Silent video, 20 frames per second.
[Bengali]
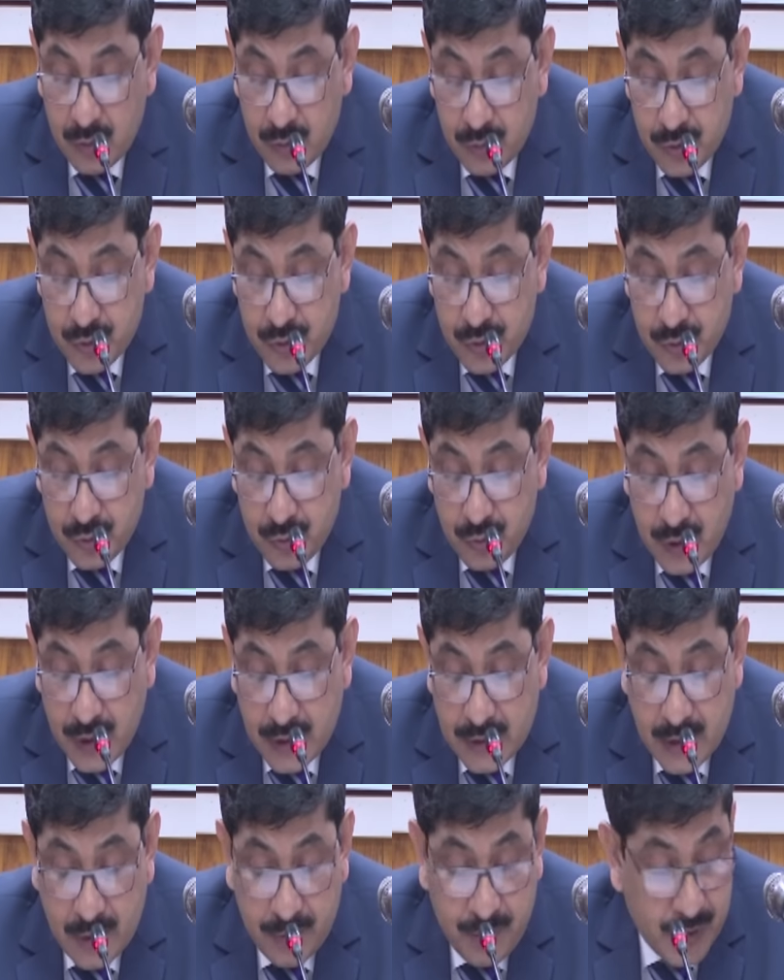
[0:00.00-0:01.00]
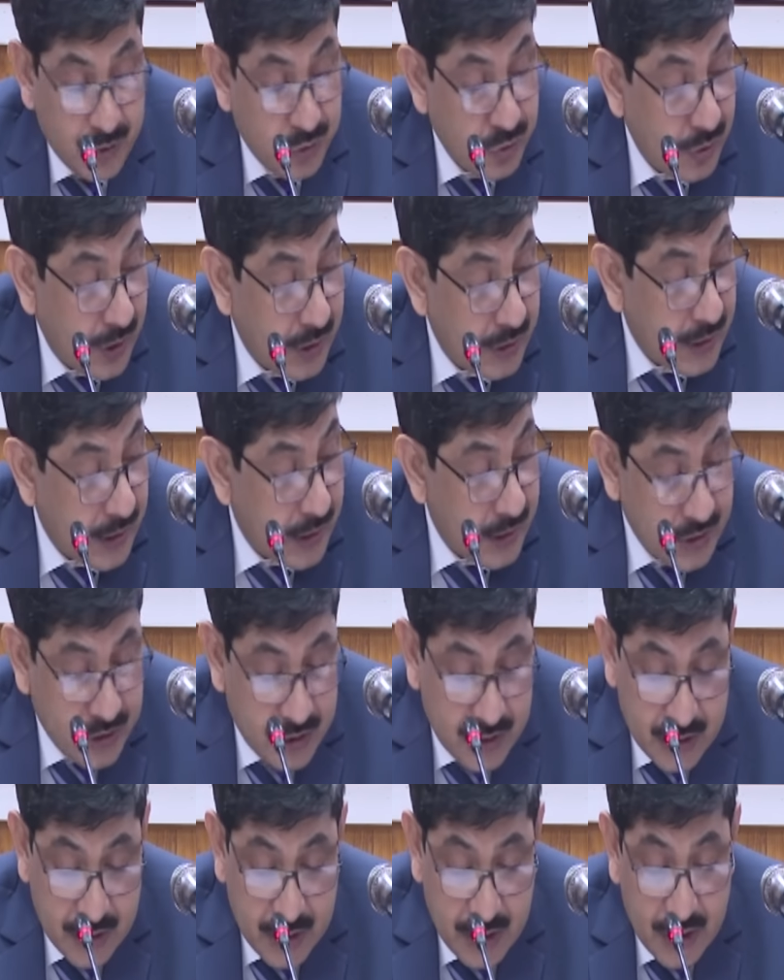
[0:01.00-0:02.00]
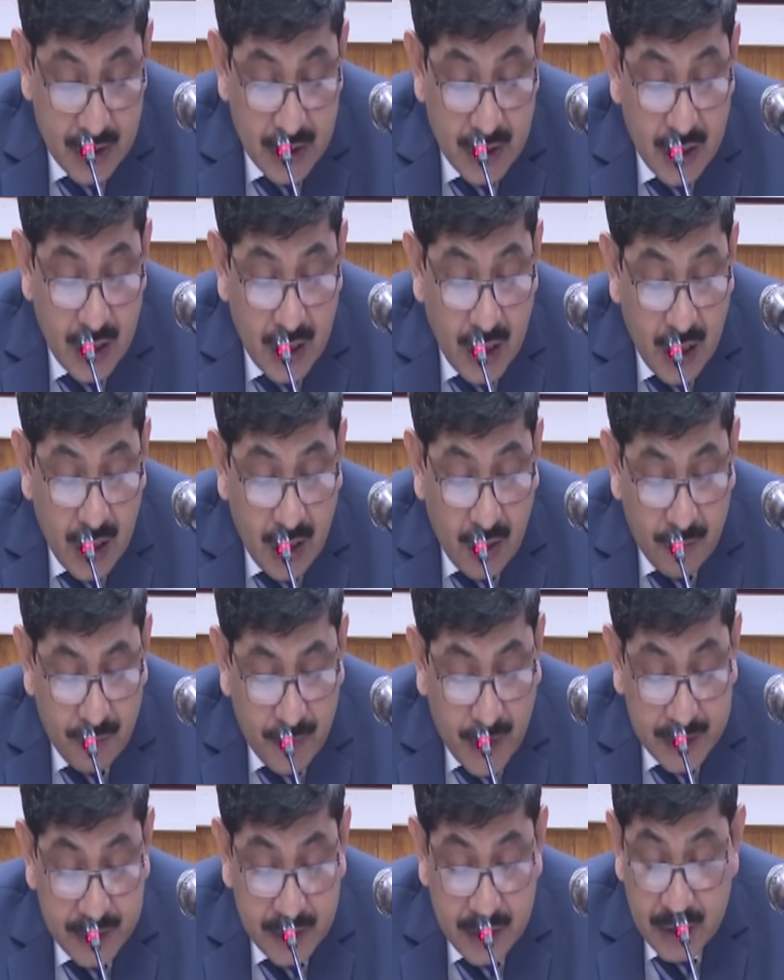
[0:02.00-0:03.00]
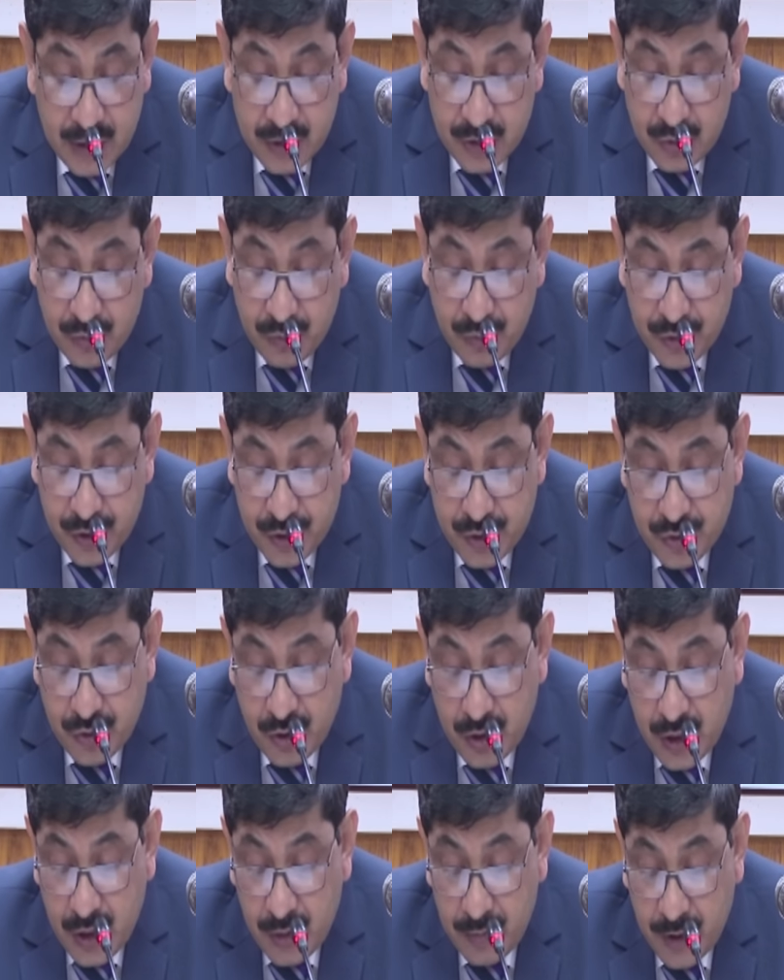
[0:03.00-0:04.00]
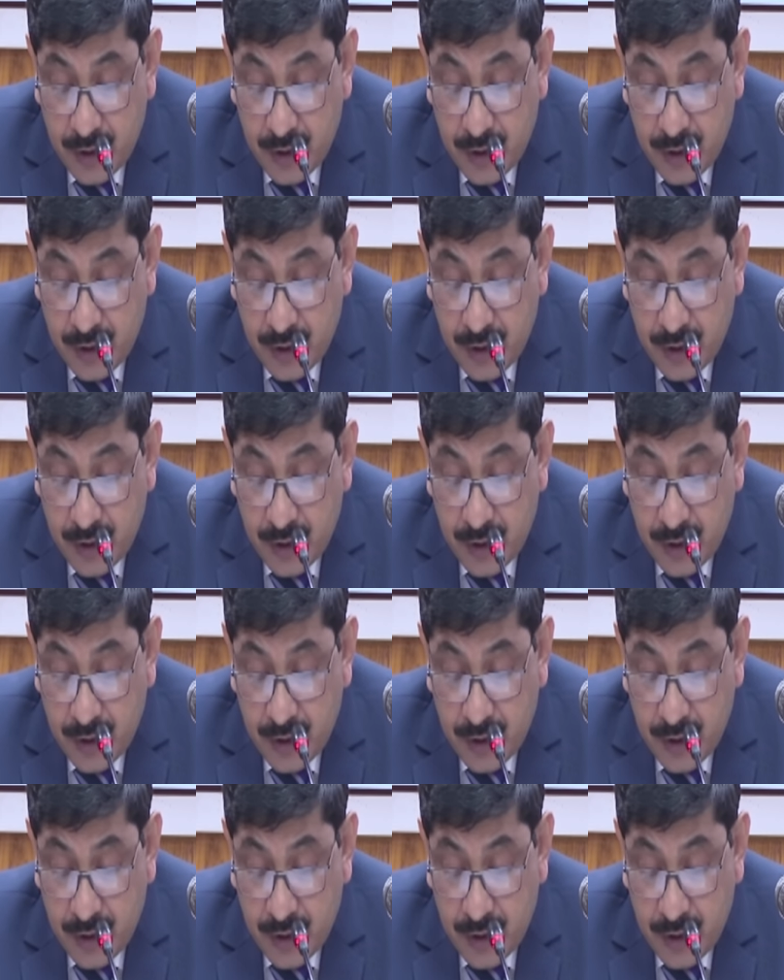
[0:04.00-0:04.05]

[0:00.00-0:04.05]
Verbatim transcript: উনসত্তর হাজার পাঁচশো আঠাশ বাতিলকৃত ভোটের সংখ্যা